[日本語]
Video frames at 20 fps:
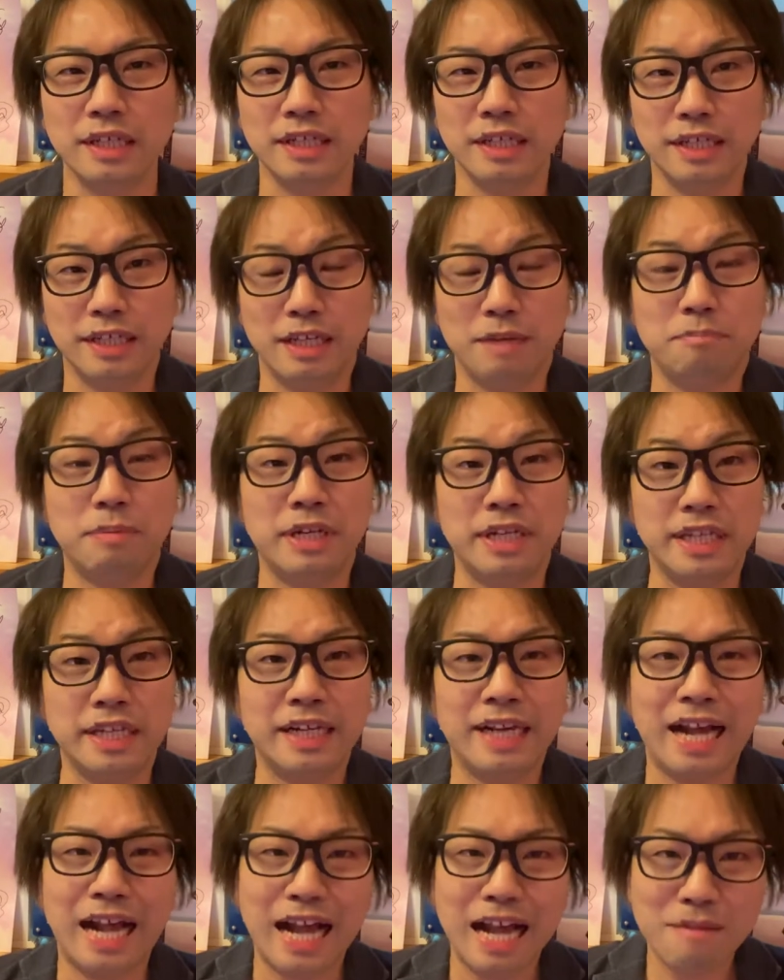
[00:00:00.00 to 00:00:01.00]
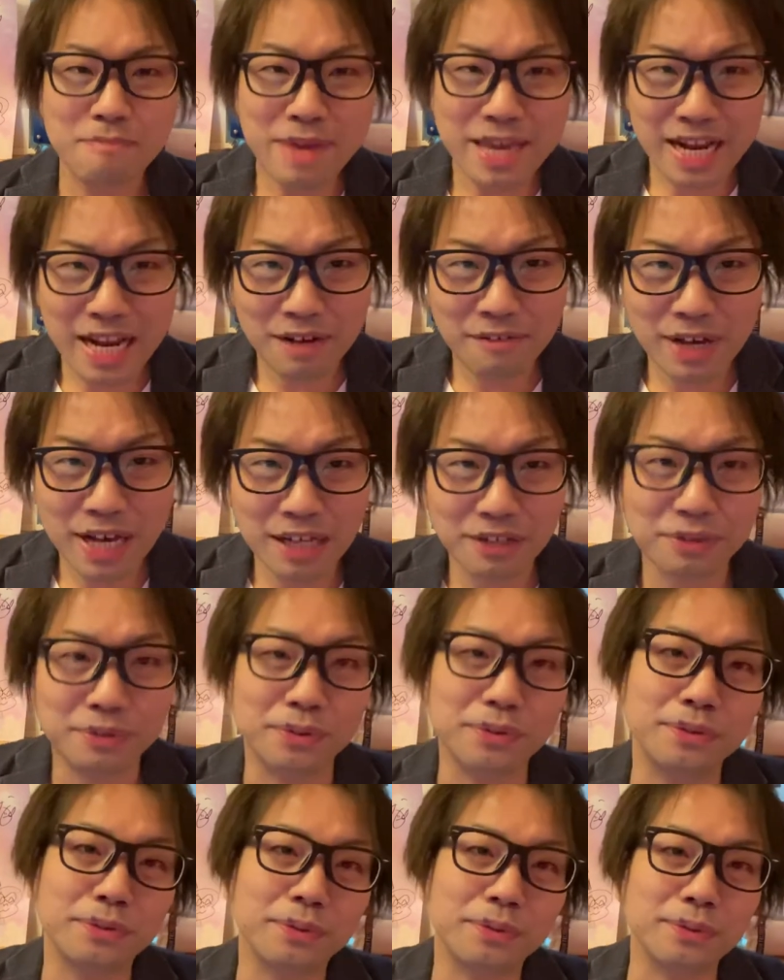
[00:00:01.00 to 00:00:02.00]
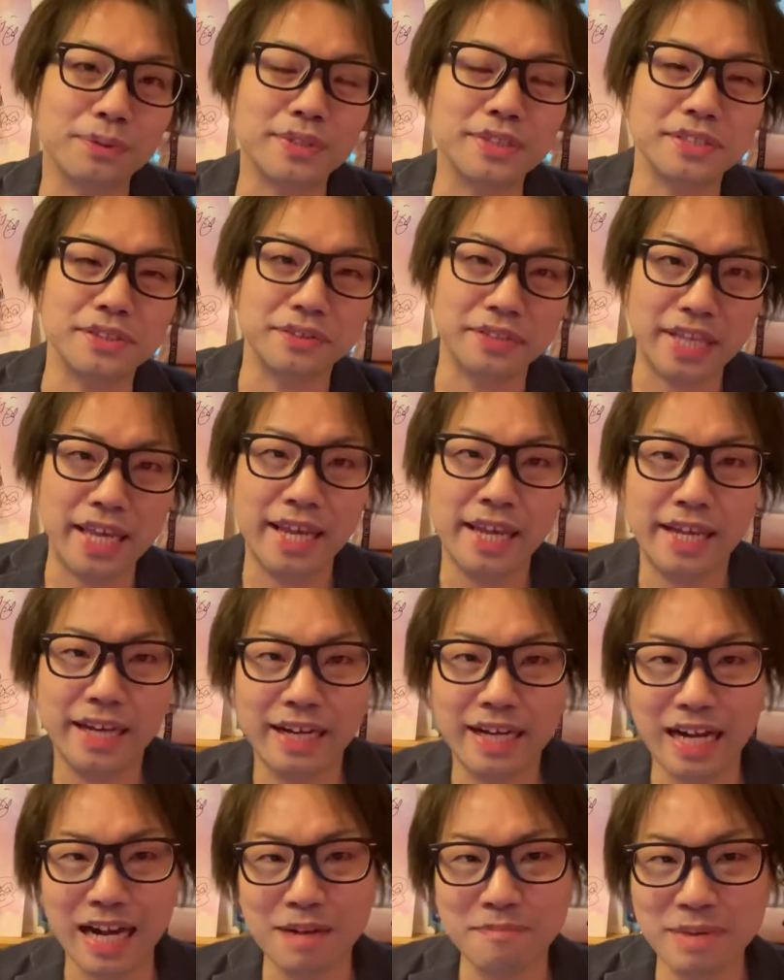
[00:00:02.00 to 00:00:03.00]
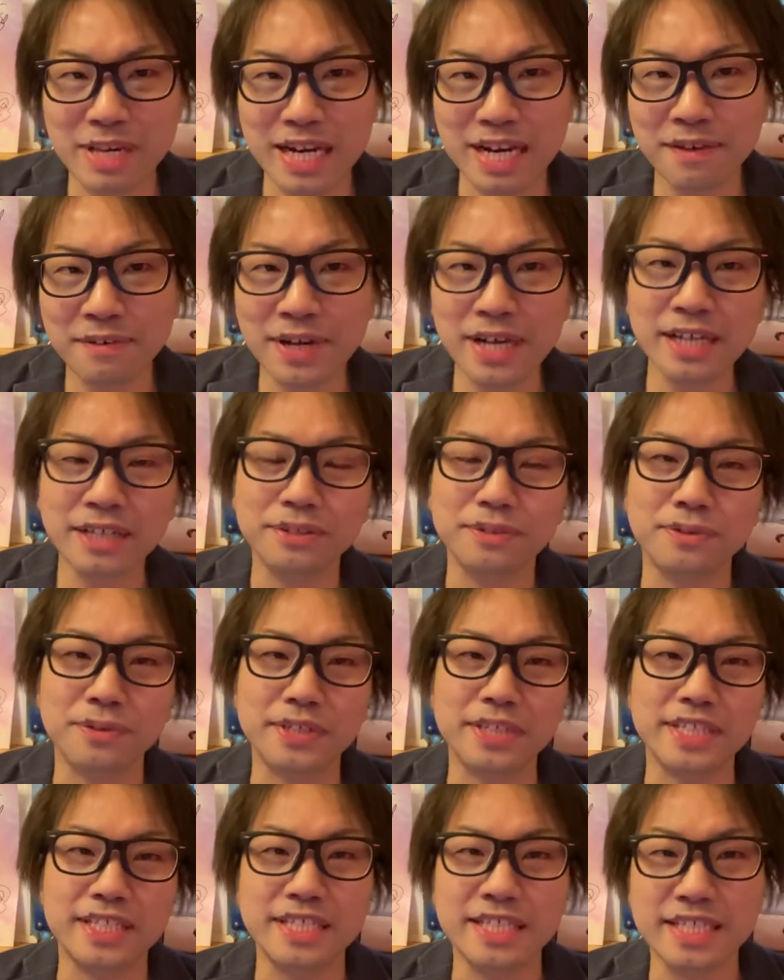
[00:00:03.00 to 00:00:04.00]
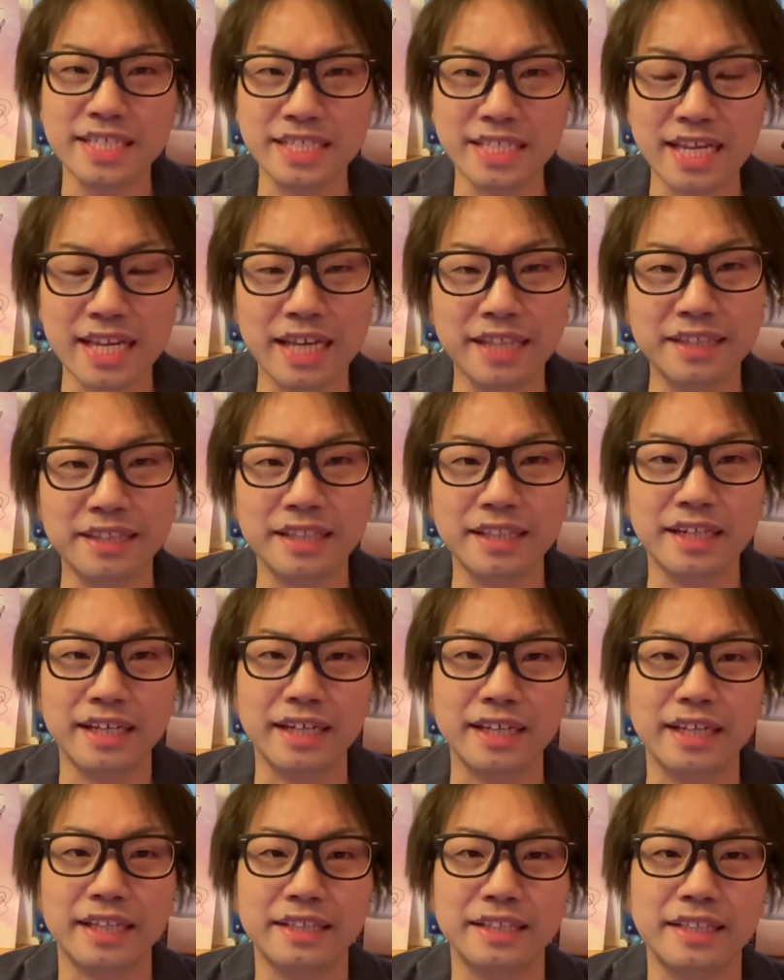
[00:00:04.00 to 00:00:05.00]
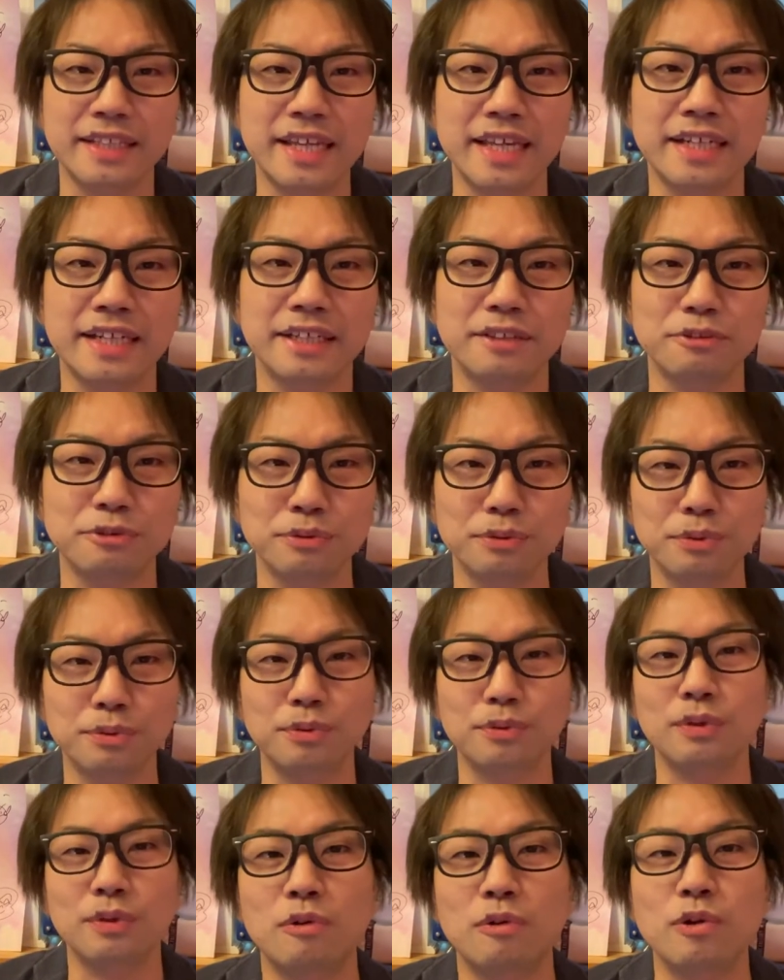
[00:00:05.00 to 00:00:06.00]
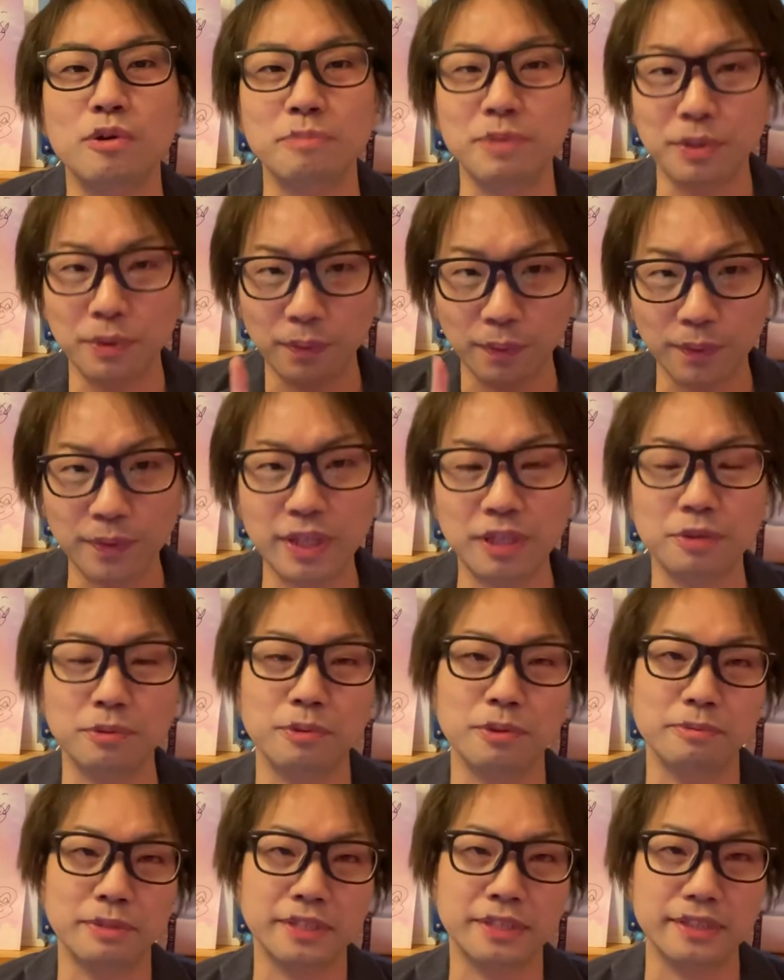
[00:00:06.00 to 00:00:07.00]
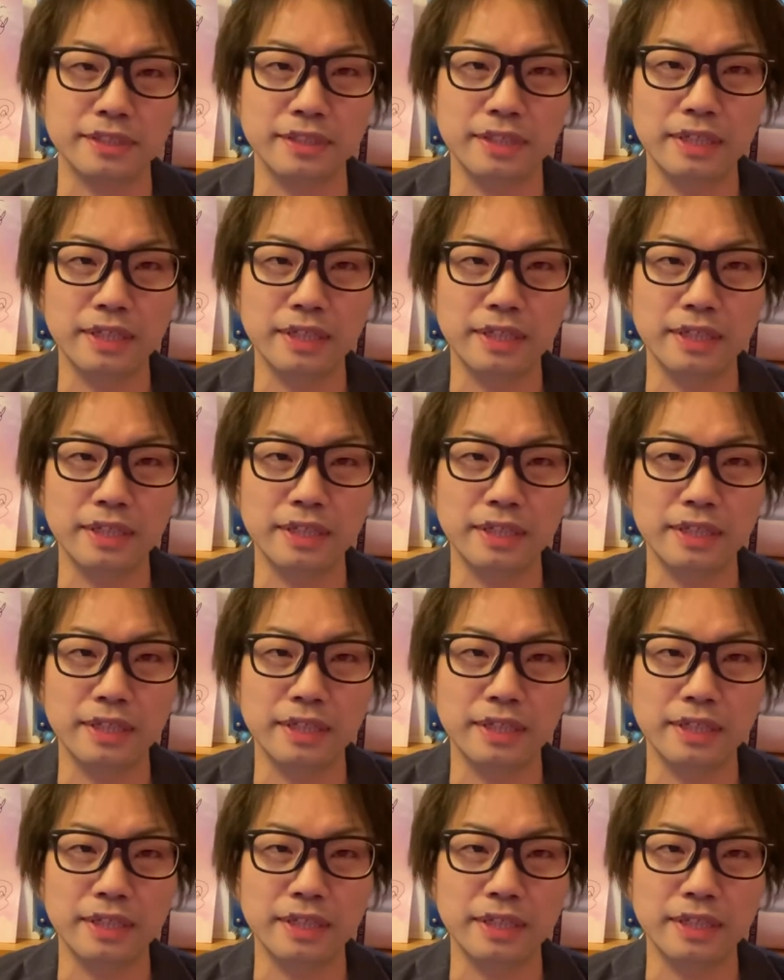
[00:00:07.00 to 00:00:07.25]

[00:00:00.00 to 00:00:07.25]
やっぱりカメラワークというところですよねカメラワークを気にしてやってたかやってないかというところれ見どころだと思います、